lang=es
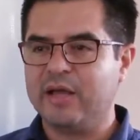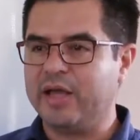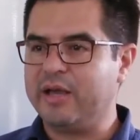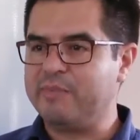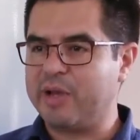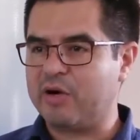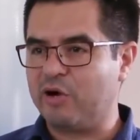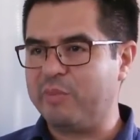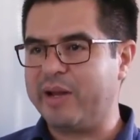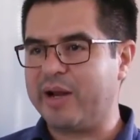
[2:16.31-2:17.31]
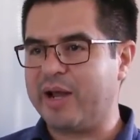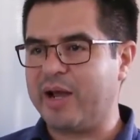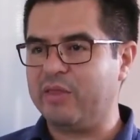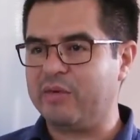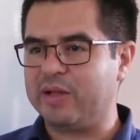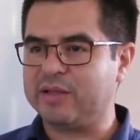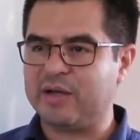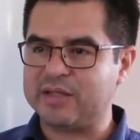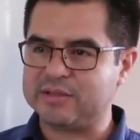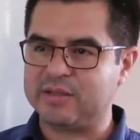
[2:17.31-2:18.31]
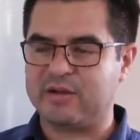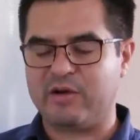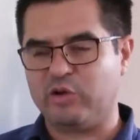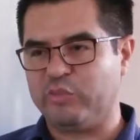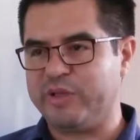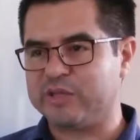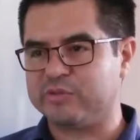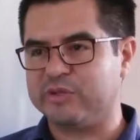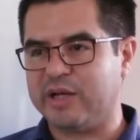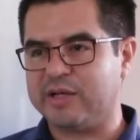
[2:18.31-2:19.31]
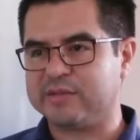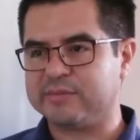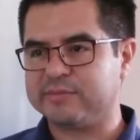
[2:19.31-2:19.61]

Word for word: eh, mejor mercado ante las economías mundiales.